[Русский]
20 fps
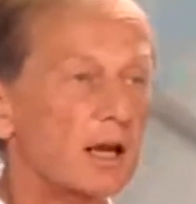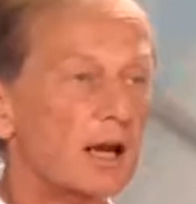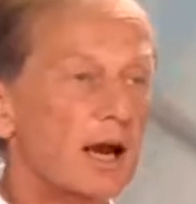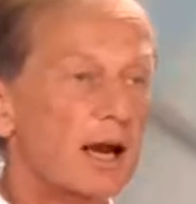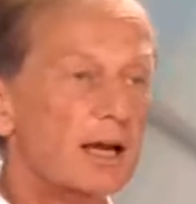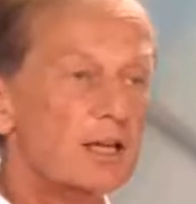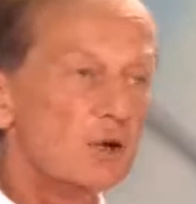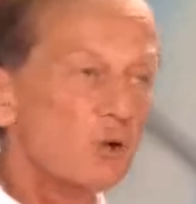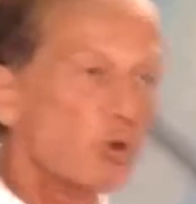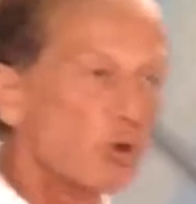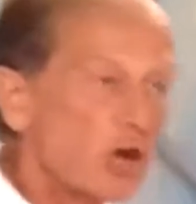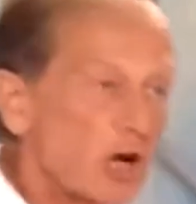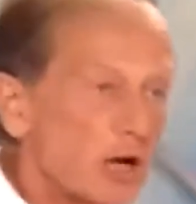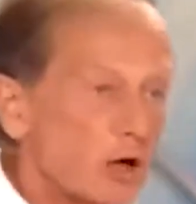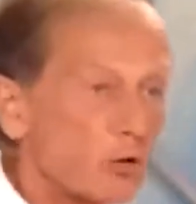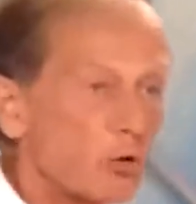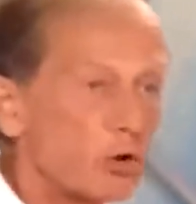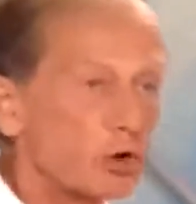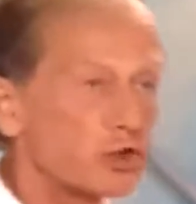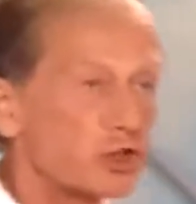Они
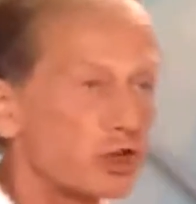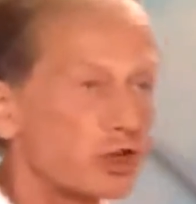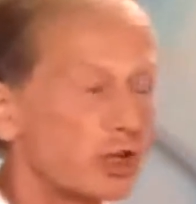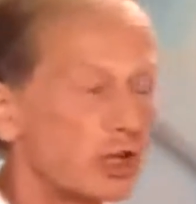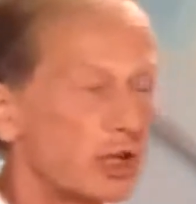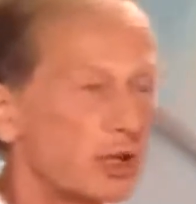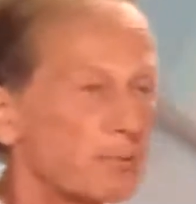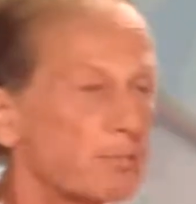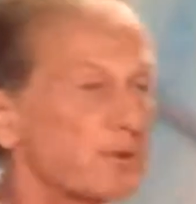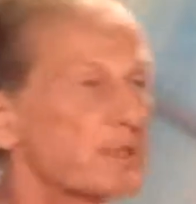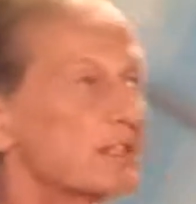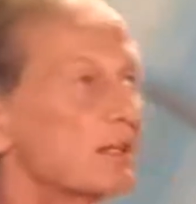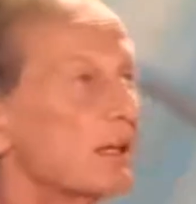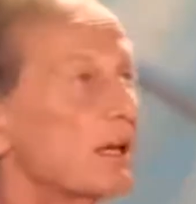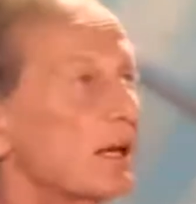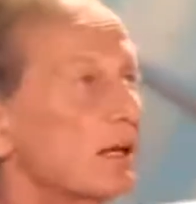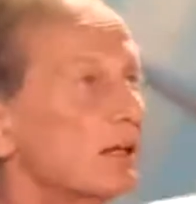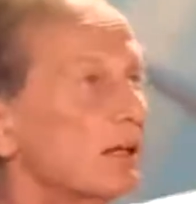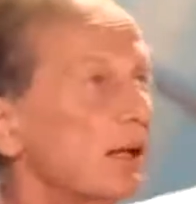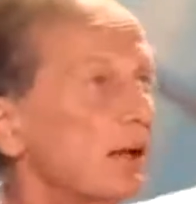укороченные.
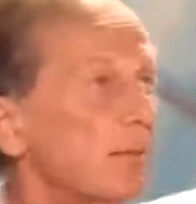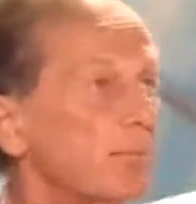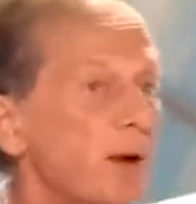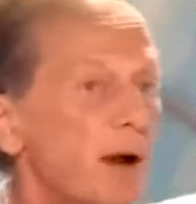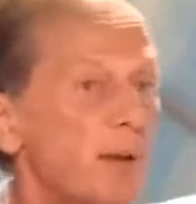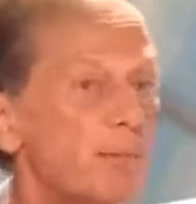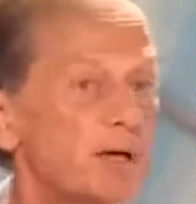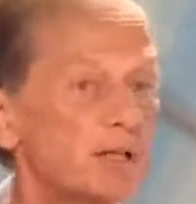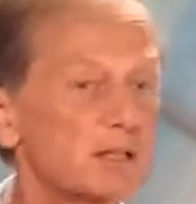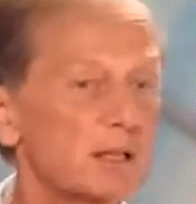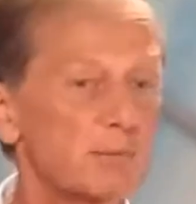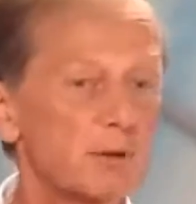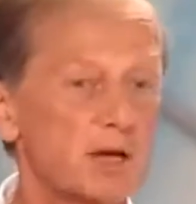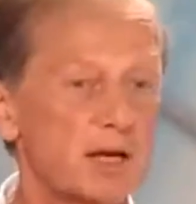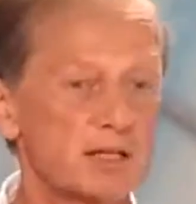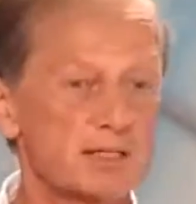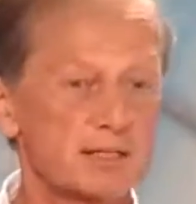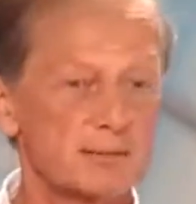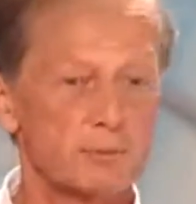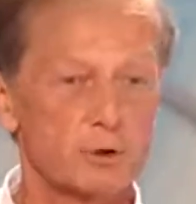Быстрее до бабок
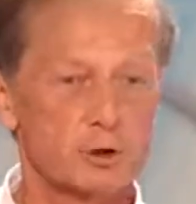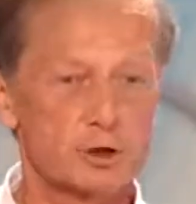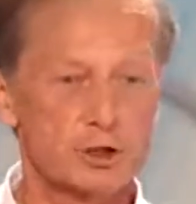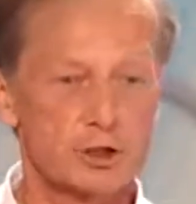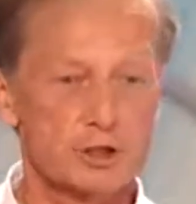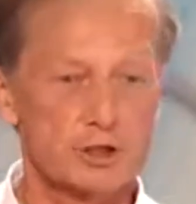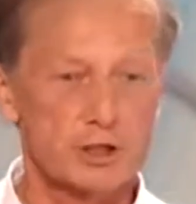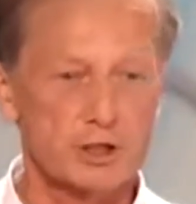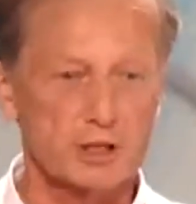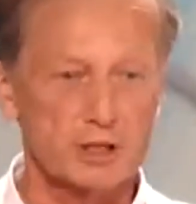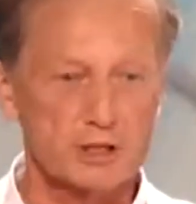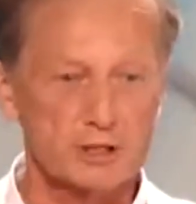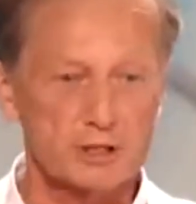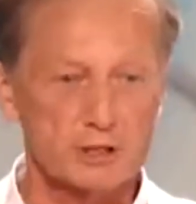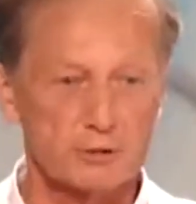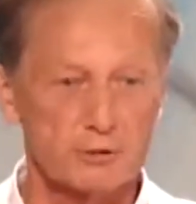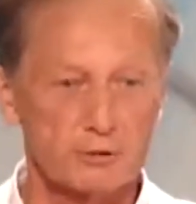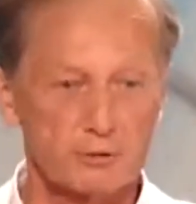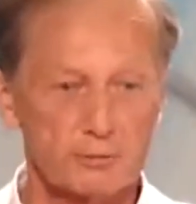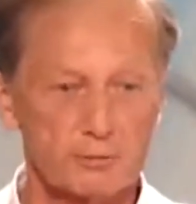добраться можно с их
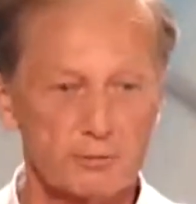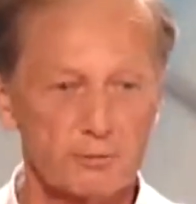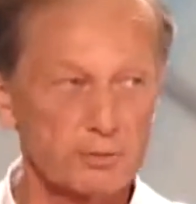языком.